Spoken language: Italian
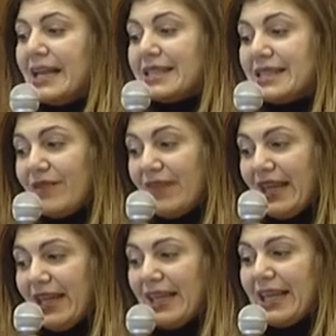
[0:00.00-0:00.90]
si
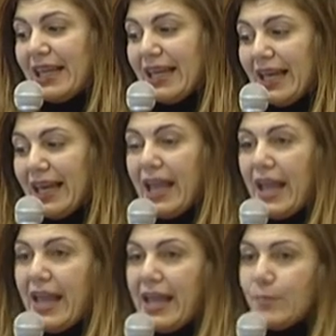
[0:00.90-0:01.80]
vede che
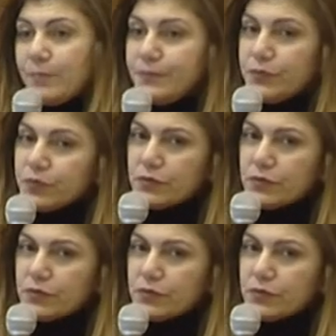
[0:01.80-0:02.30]
è